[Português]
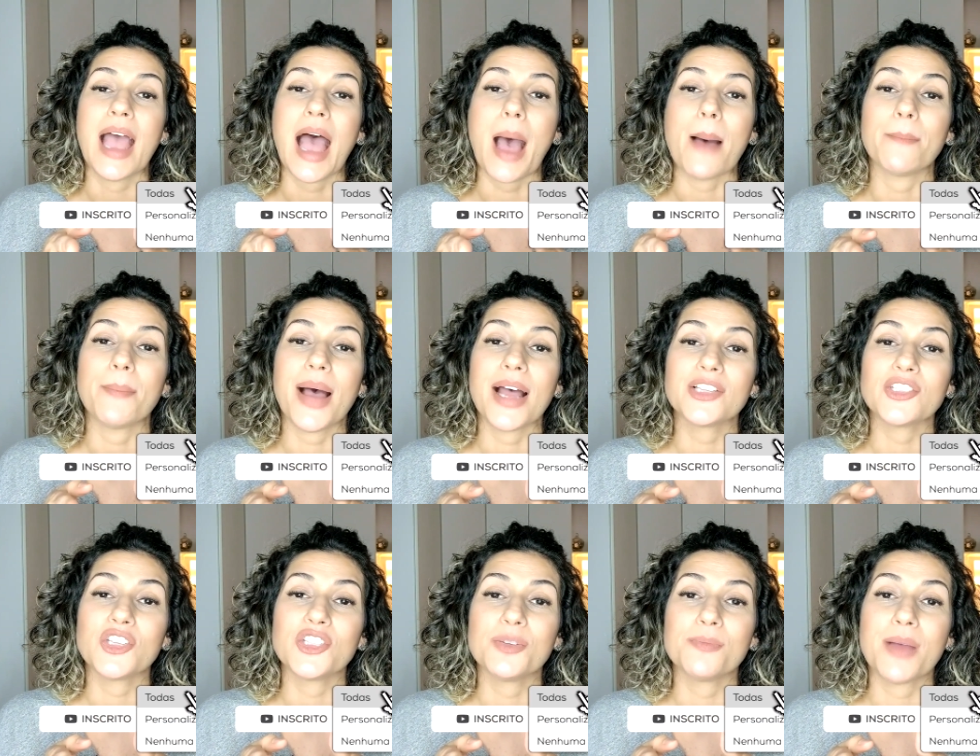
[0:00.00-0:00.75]
a
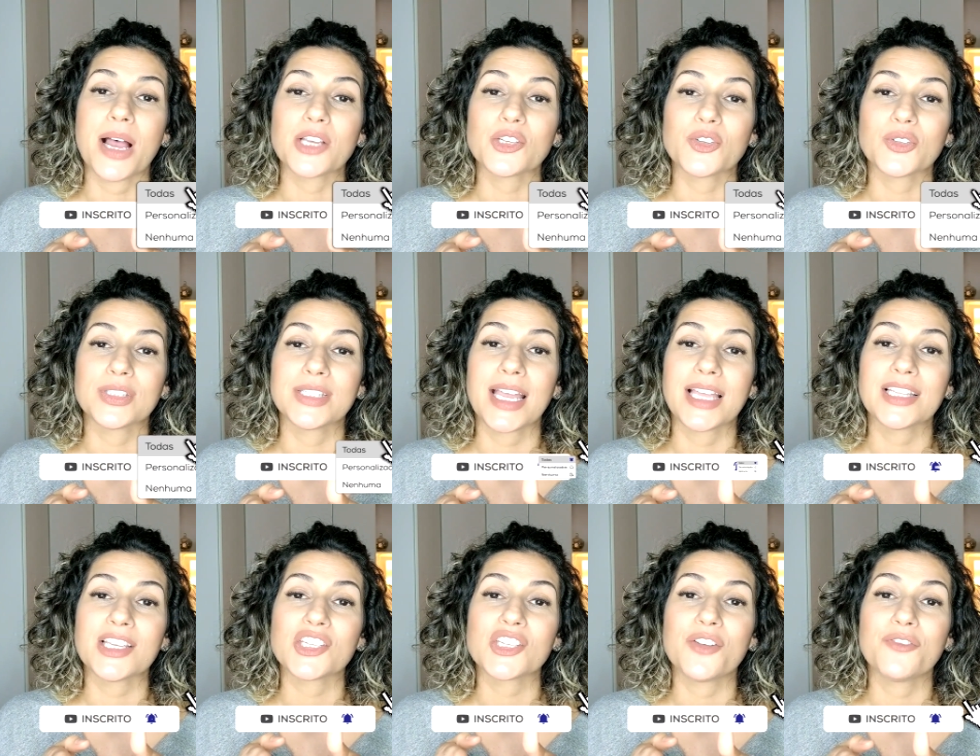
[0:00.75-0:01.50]
parte de baixo
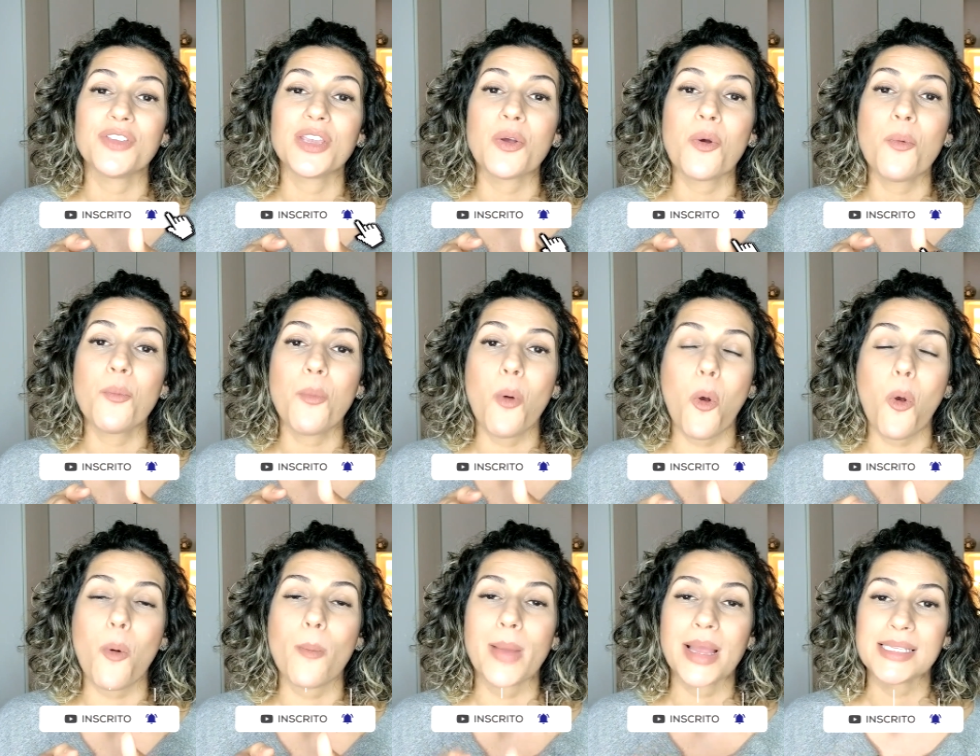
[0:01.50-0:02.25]
dela já fica um
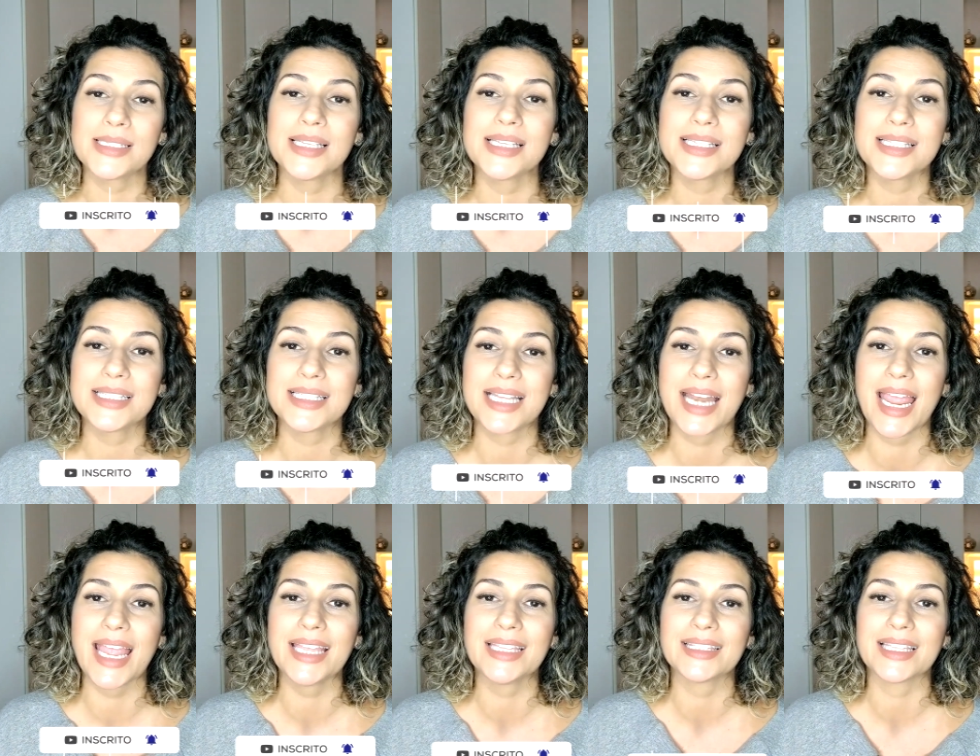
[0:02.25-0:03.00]
pouco mais
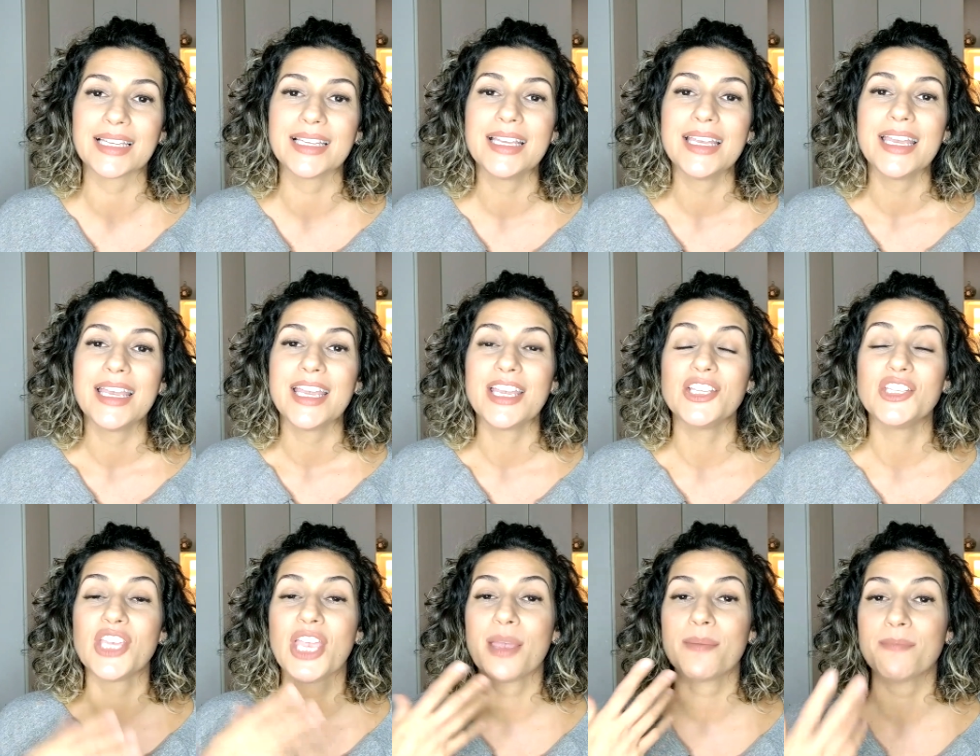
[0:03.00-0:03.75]
estreita e
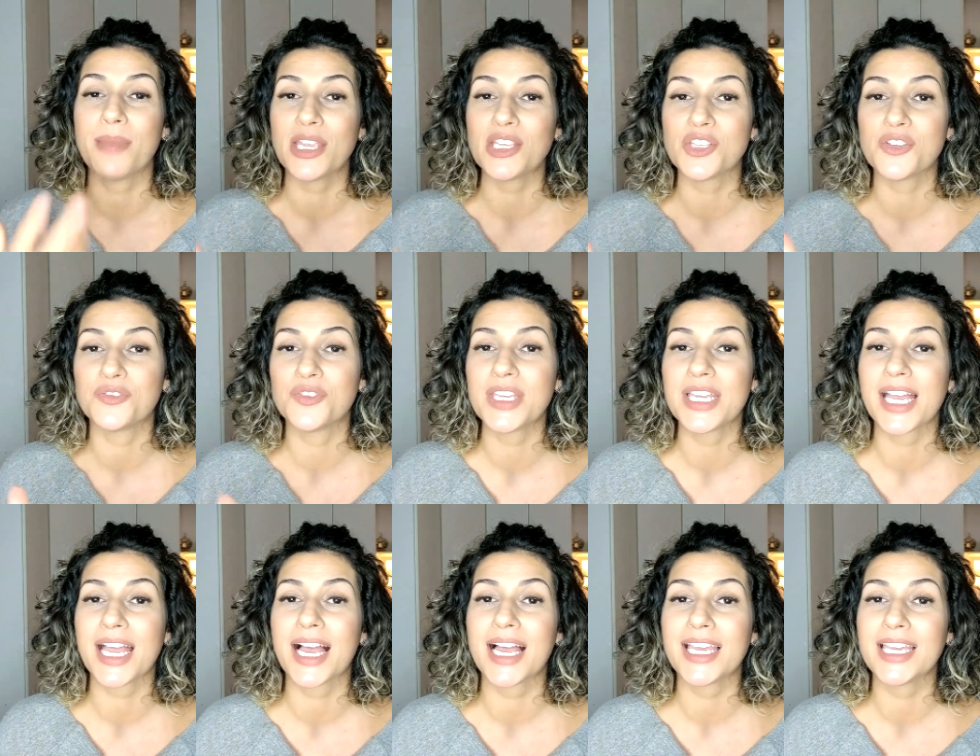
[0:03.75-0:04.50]
de repente
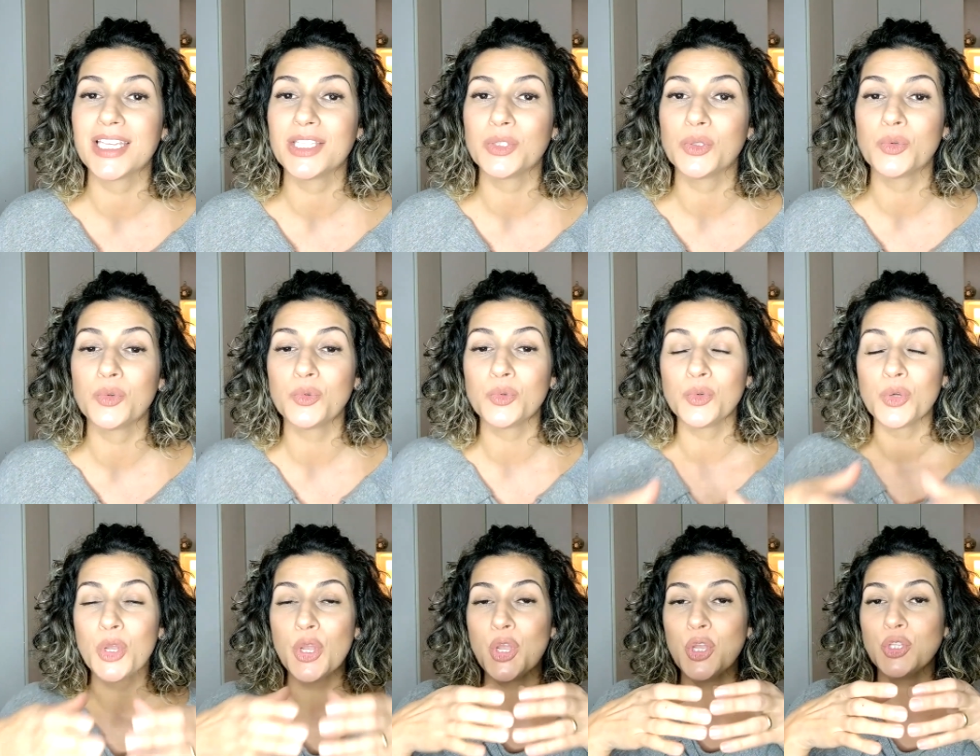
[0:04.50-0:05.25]
fica aí num
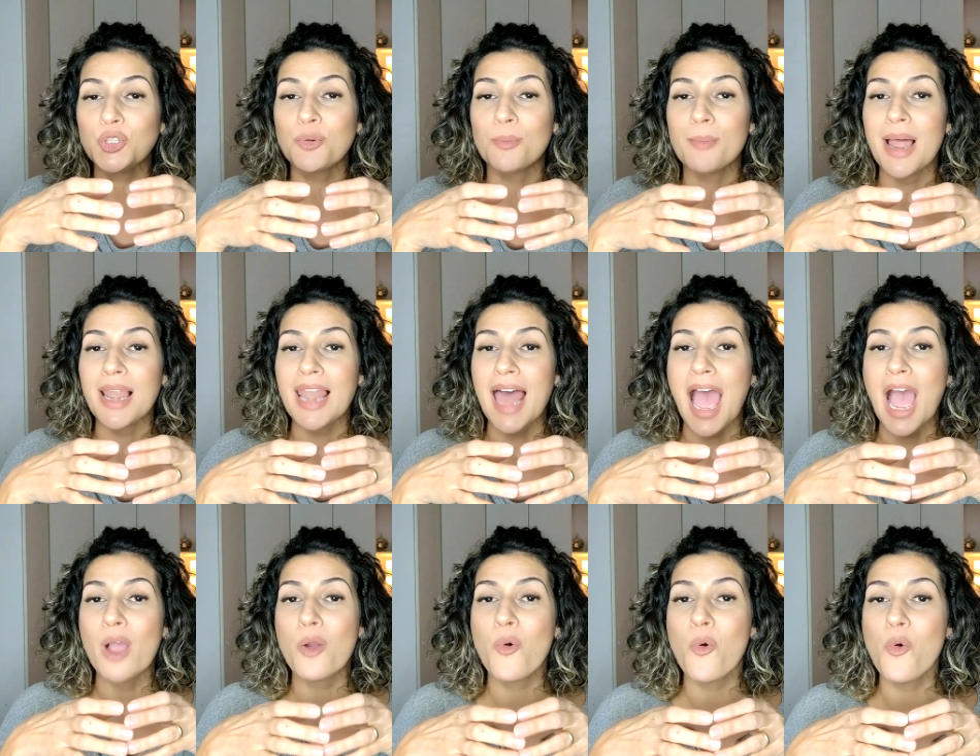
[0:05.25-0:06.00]
numa
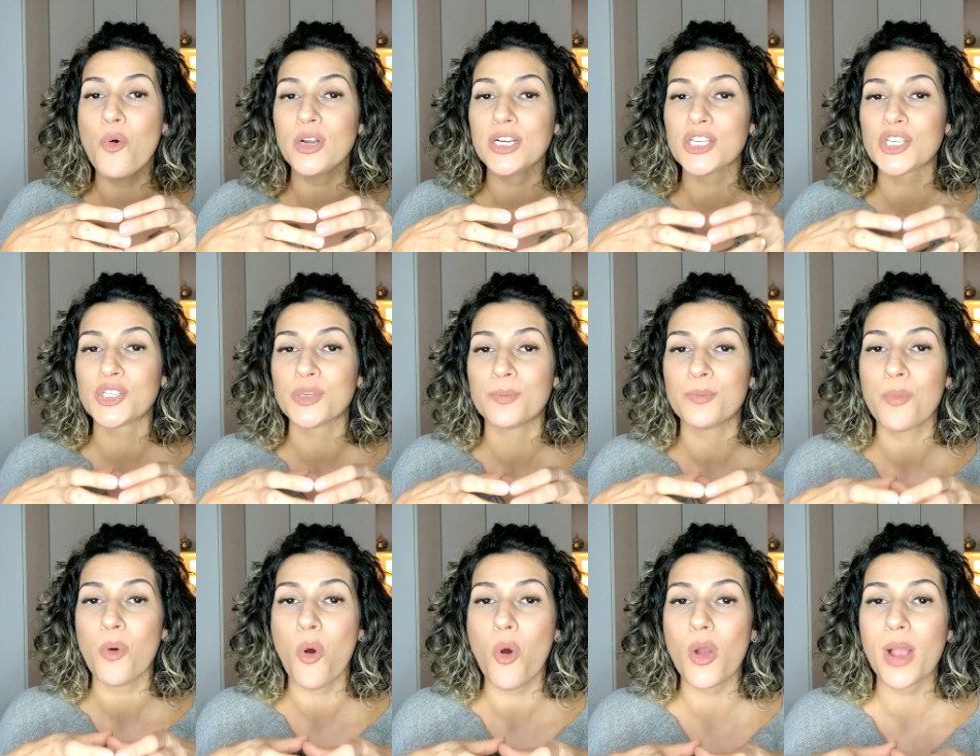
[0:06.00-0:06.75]
largura de
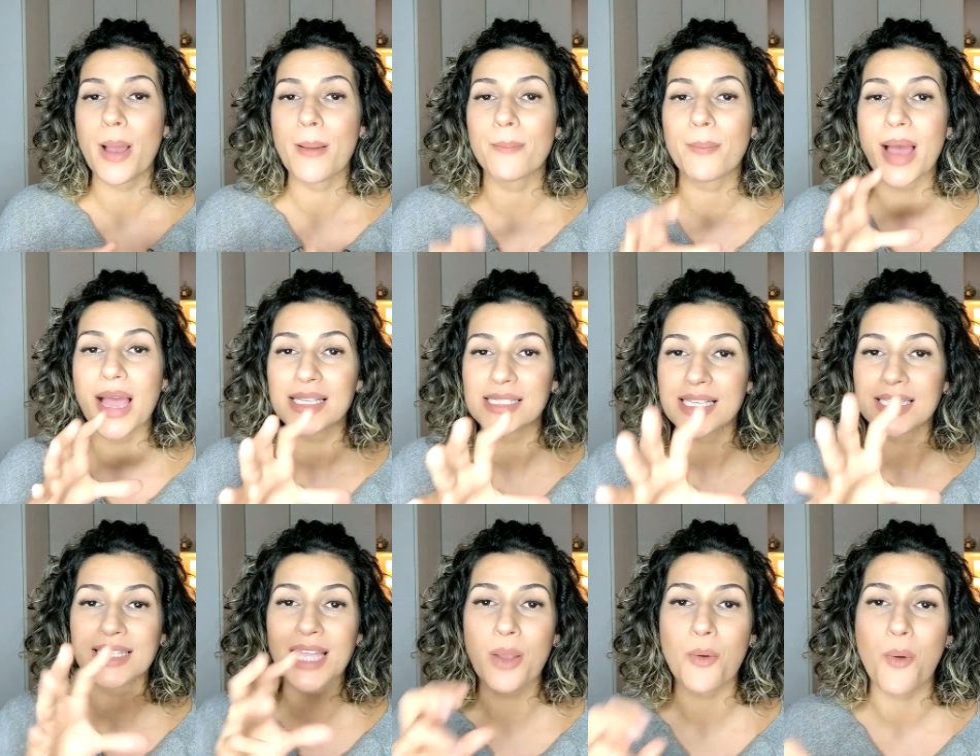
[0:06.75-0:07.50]
boca mais
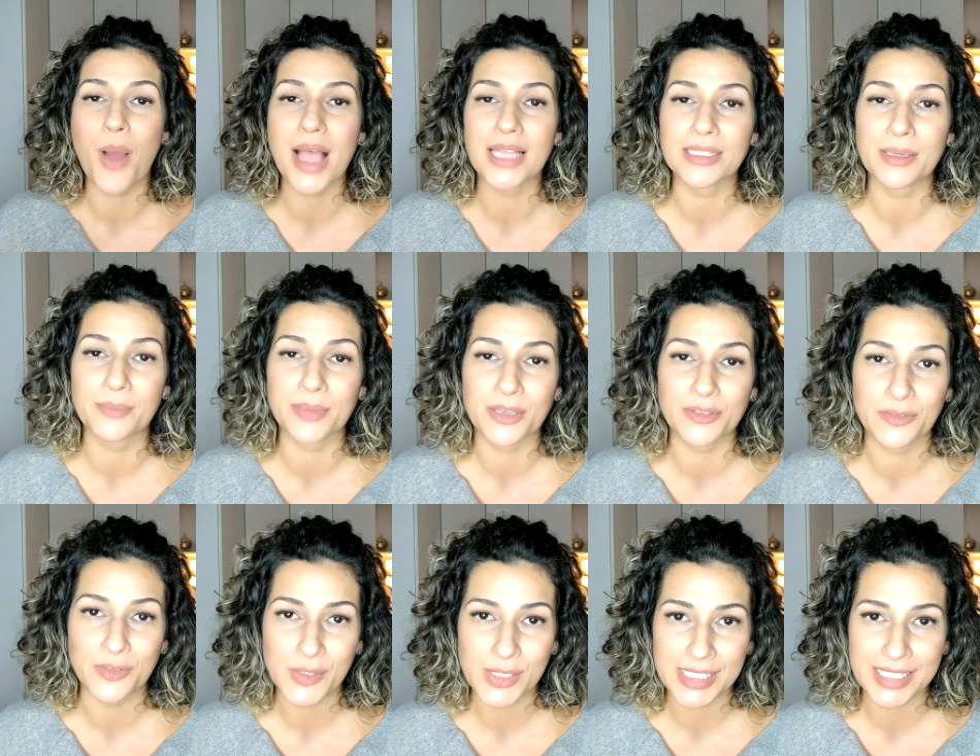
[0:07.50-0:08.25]
adequada para
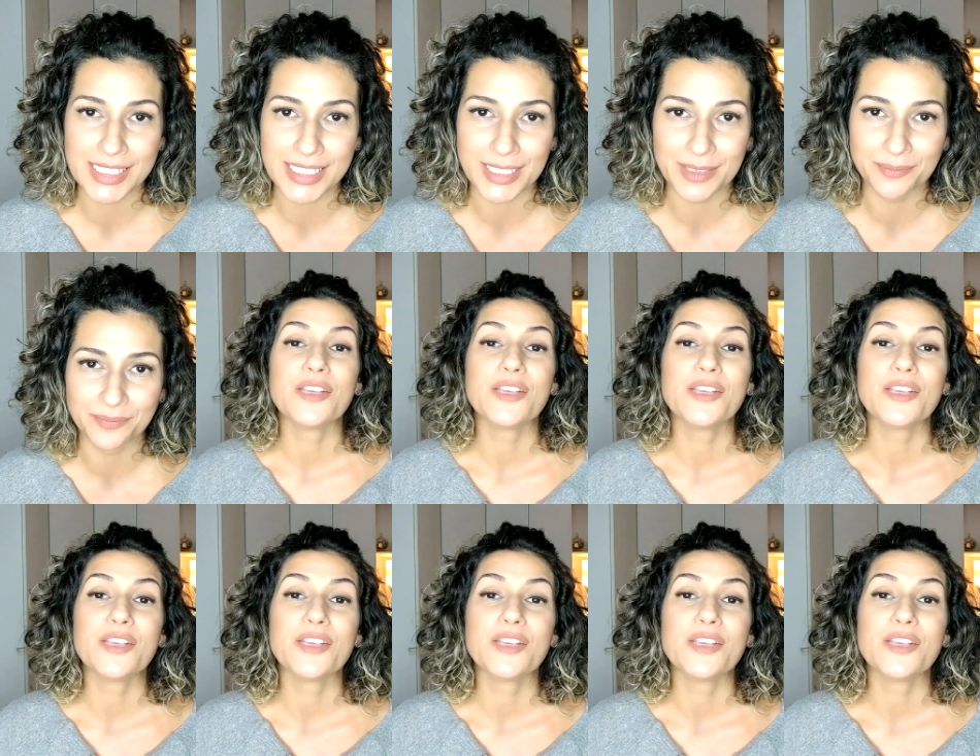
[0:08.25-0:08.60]
você.